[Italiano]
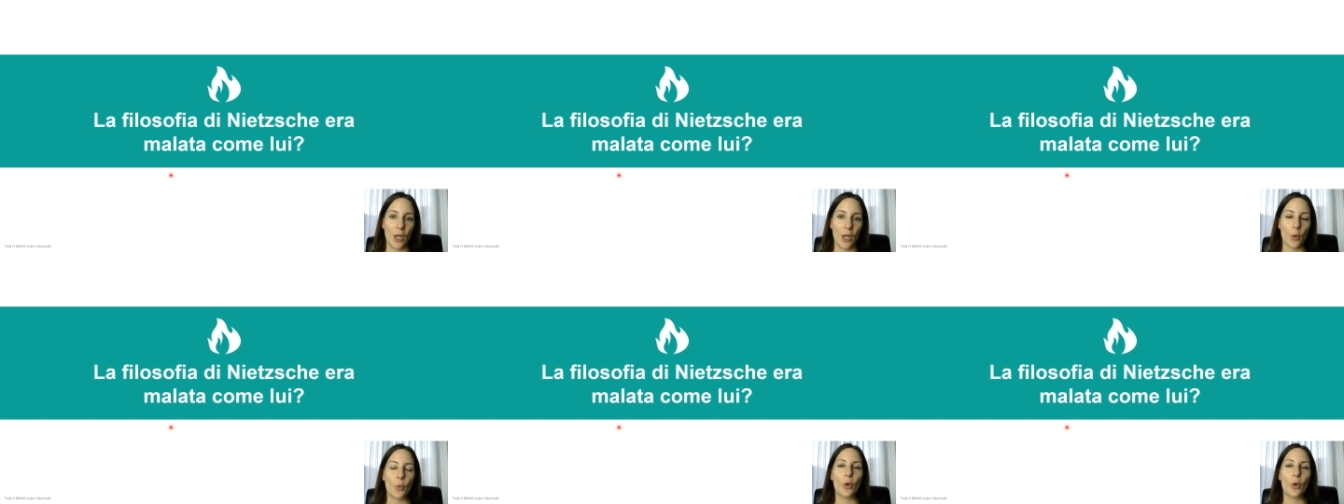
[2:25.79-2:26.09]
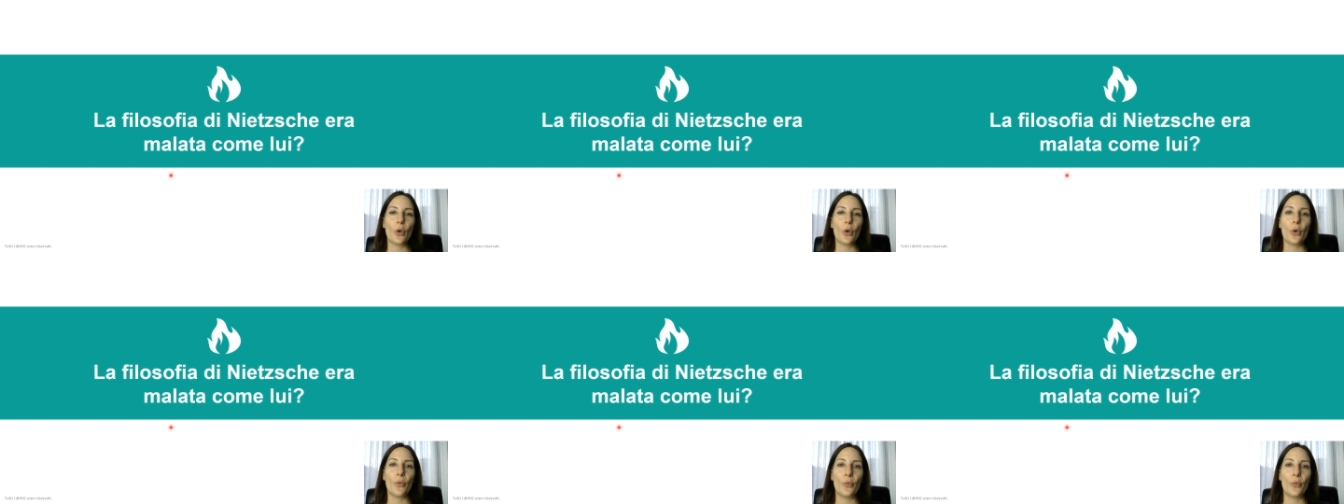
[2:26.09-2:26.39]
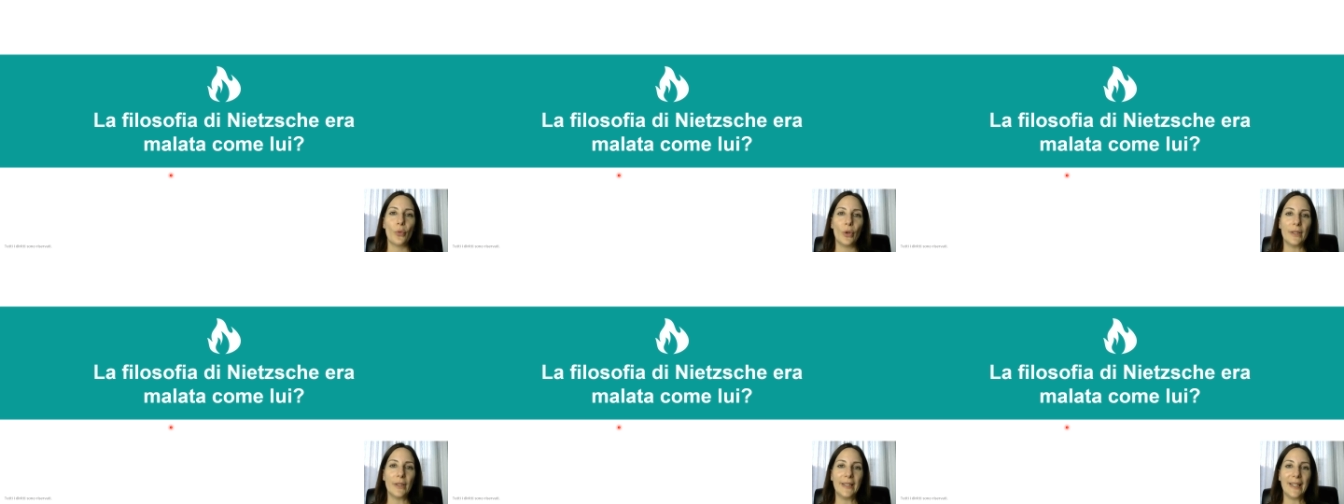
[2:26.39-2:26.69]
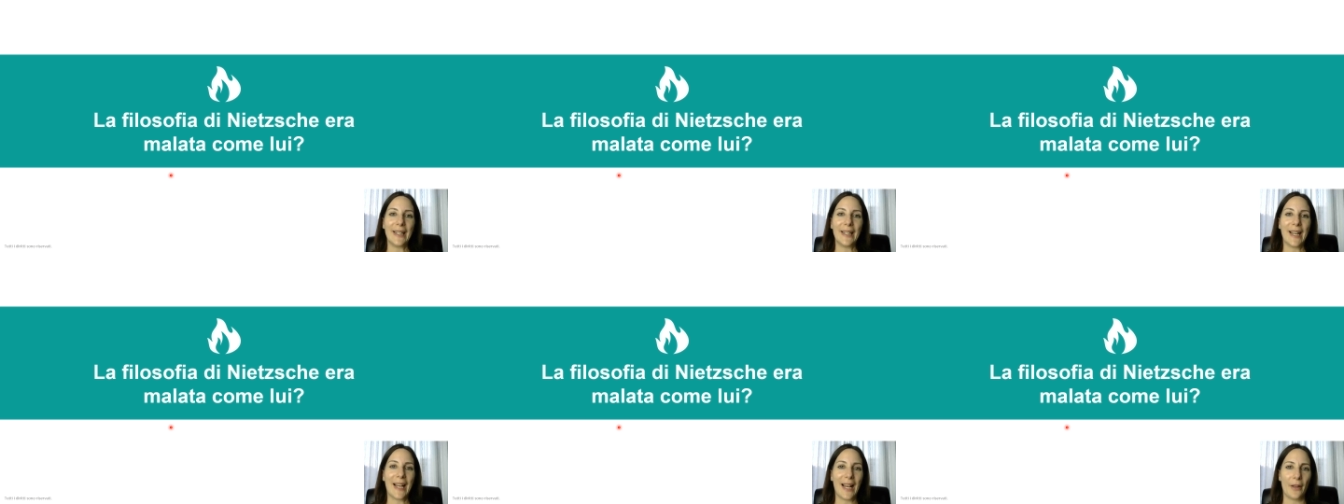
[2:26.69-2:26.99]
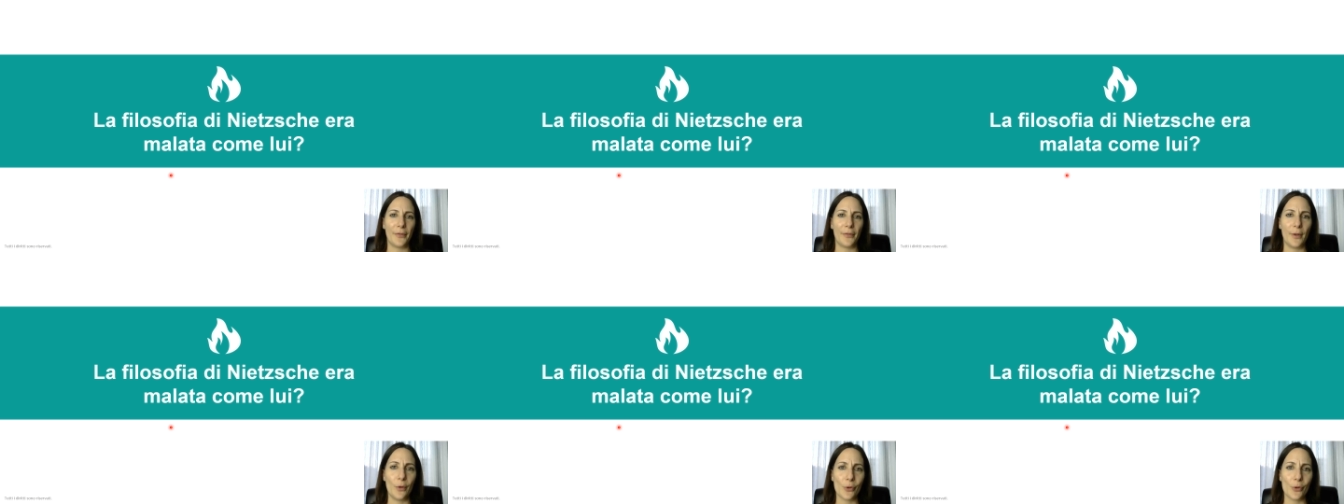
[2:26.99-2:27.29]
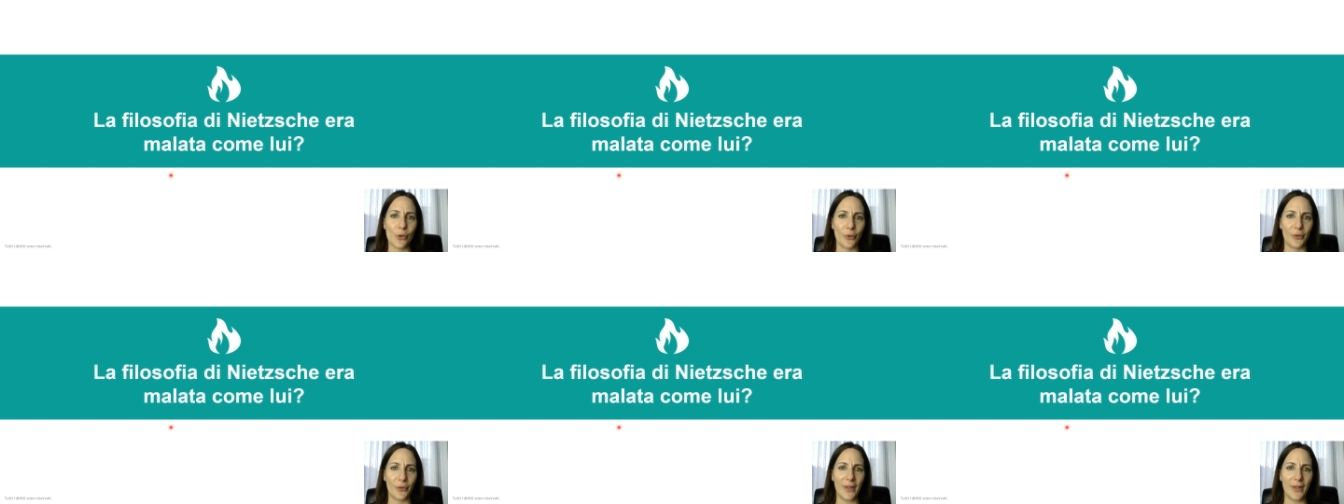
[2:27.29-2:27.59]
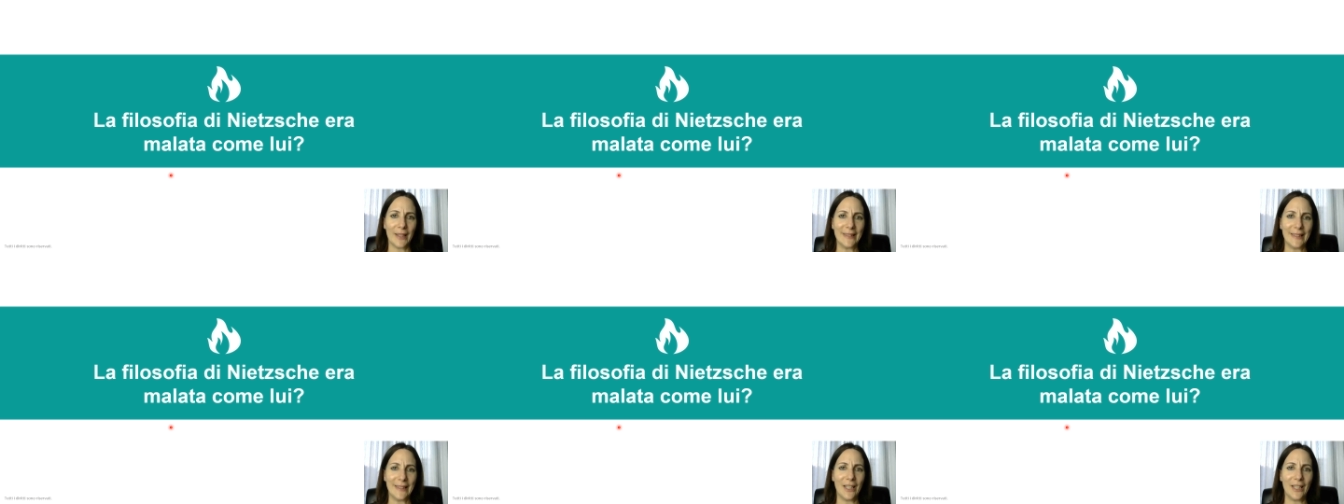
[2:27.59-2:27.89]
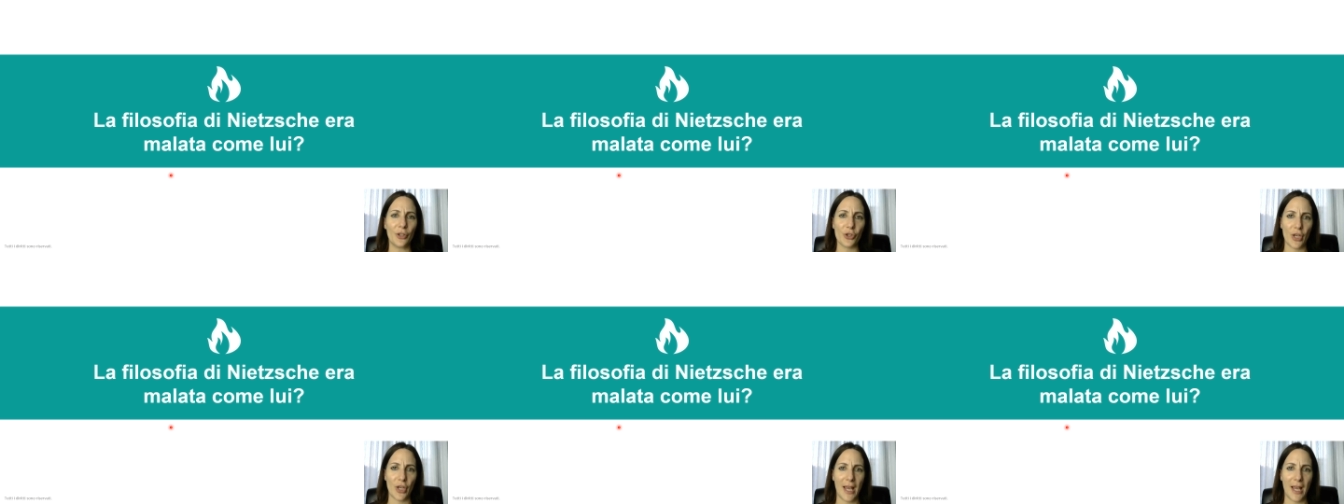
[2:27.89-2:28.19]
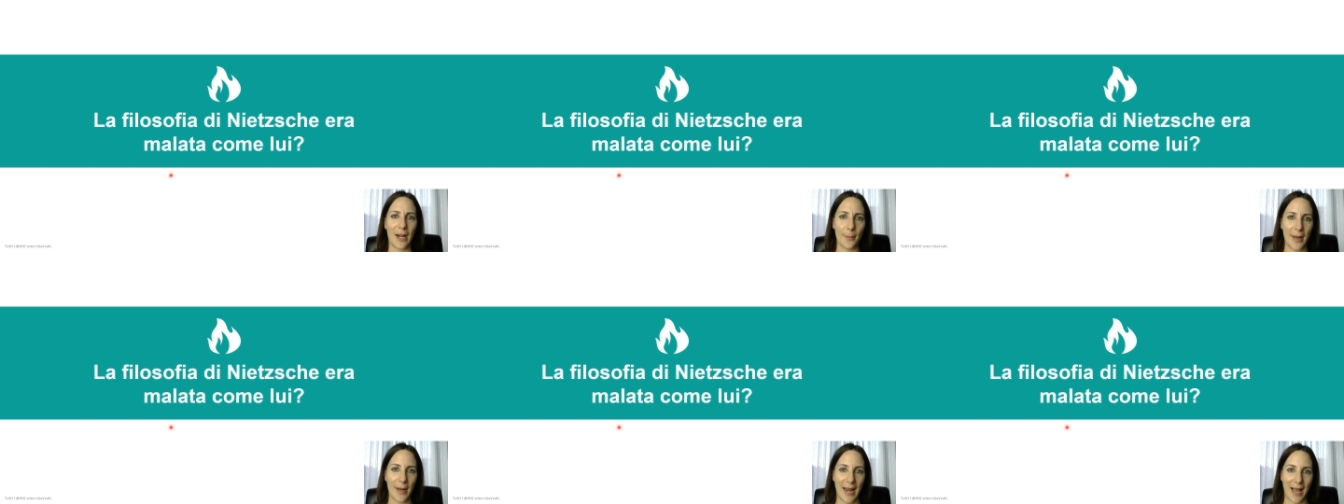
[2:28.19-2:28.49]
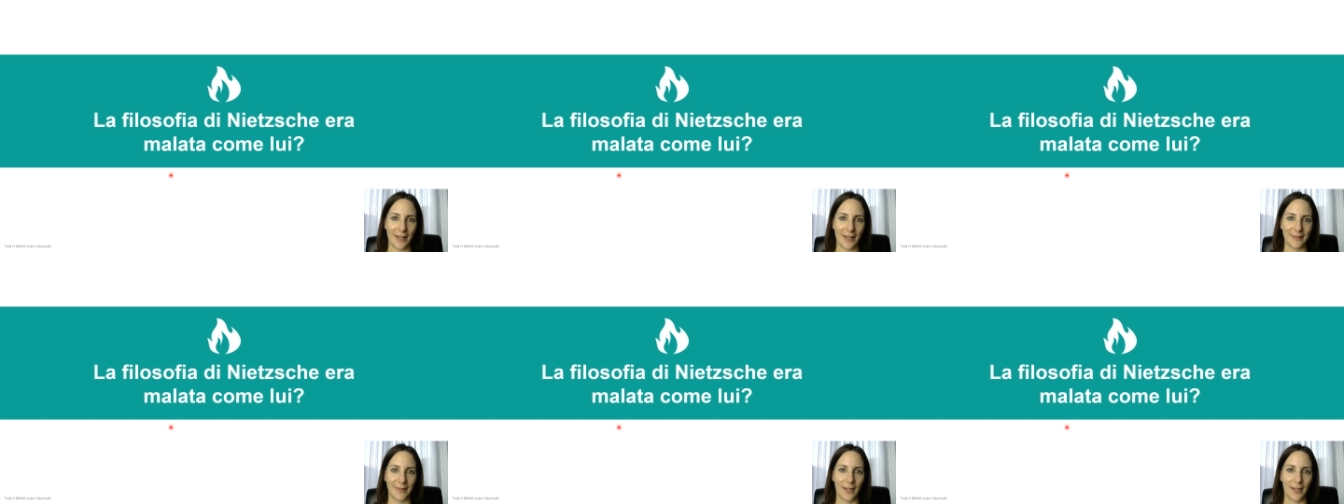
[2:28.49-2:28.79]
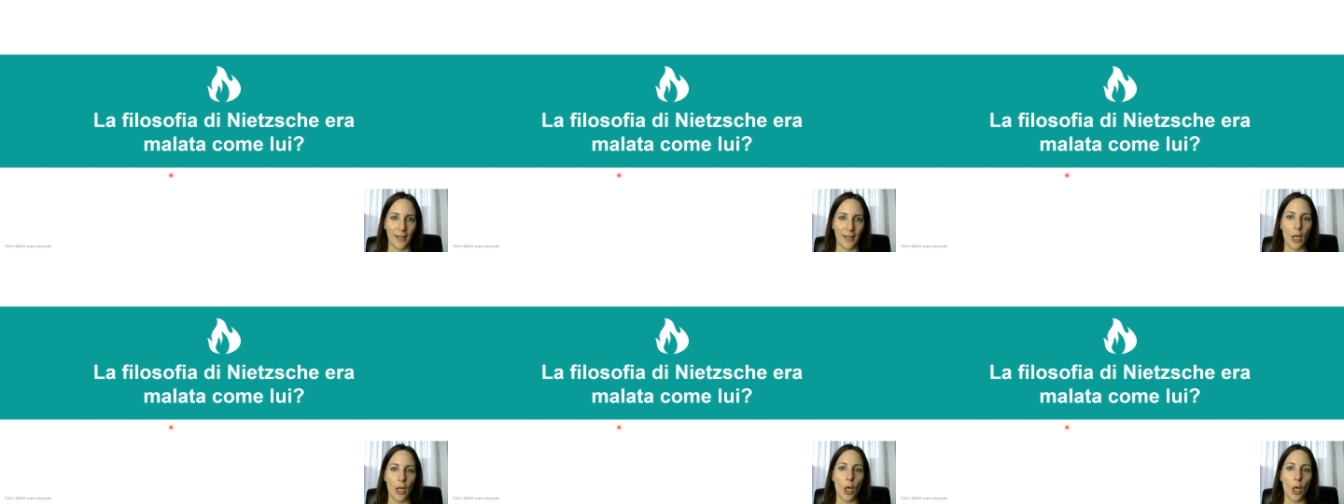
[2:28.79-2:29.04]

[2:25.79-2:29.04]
quello non vuol dire che la filosofia di Nietzsche era malata,